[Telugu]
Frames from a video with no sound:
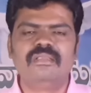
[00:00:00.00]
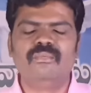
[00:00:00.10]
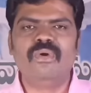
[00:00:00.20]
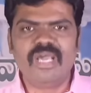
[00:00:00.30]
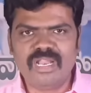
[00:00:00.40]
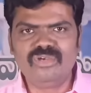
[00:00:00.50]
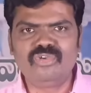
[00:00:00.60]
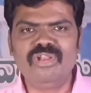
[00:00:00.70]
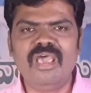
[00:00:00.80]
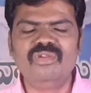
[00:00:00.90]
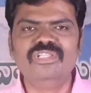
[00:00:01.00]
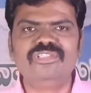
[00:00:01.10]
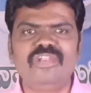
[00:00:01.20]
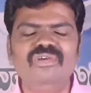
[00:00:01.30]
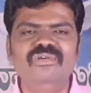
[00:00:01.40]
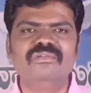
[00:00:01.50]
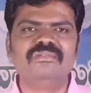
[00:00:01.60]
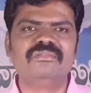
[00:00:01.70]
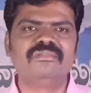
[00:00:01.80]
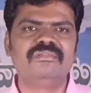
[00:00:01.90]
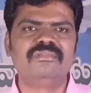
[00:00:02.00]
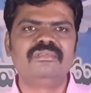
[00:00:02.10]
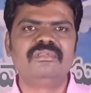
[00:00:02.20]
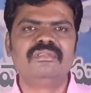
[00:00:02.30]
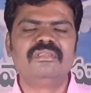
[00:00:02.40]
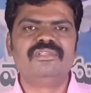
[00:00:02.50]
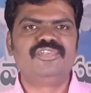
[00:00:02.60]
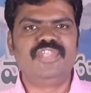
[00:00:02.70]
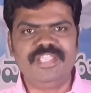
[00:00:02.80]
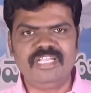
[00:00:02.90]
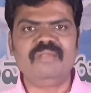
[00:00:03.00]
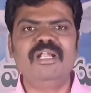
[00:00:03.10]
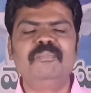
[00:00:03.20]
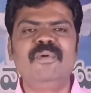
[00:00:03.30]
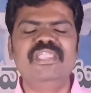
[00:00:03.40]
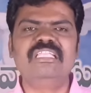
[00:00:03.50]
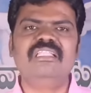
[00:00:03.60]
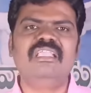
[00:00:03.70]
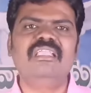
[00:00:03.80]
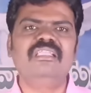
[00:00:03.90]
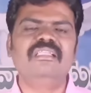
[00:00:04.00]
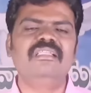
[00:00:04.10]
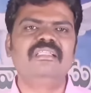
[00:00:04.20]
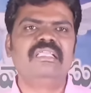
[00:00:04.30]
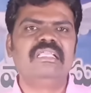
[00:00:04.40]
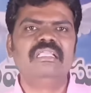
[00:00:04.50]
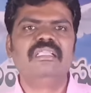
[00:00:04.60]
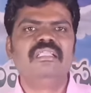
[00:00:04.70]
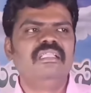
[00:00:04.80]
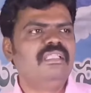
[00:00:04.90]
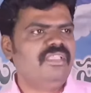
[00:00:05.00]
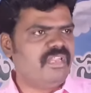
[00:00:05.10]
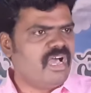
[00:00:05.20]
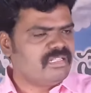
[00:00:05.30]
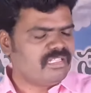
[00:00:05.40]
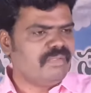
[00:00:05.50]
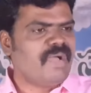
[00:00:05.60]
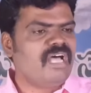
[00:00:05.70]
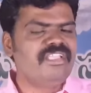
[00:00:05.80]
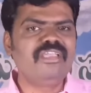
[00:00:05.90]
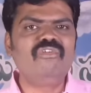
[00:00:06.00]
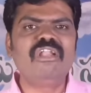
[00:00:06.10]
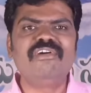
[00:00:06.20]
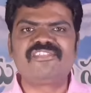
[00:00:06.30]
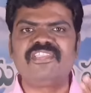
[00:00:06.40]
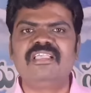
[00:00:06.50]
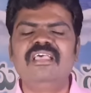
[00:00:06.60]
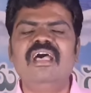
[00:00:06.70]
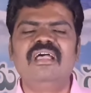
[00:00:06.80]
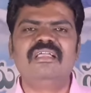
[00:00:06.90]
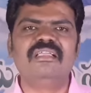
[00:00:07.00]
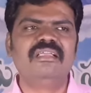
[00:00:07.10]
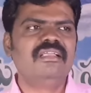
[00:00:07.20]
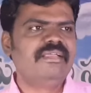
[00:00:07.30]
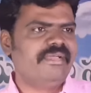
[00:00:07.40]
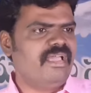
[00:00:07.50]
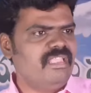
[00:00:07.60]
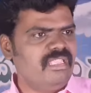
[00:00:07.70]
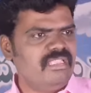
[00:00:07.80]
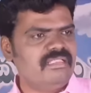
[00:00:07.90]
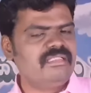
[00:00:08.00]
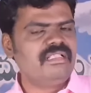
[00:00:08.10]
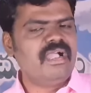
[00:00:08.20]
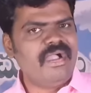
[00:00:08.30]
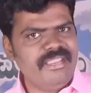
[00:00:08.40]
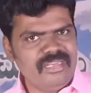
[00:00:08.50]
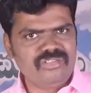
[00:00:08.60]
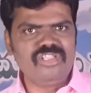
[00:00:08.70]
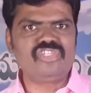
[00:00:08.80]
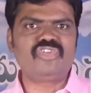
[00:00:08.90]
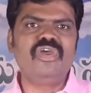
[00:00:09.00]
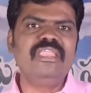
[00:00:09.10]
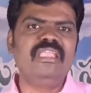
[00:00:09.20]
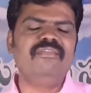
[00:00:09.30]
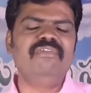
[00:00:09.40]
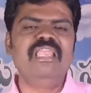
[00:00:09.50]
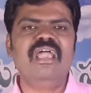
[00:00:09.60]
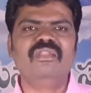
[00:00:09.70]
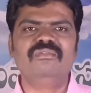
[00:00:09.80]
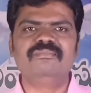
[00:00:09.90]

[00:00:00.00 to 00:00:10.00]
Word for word: వారు అంటున్నారు ఇద్దరు చీకటి పడిపోయింది ఈ రాత్రి మా దగ్గర ఉండవచ్చు కదా అని ఆయన తీసుకొని వెళ్ళారు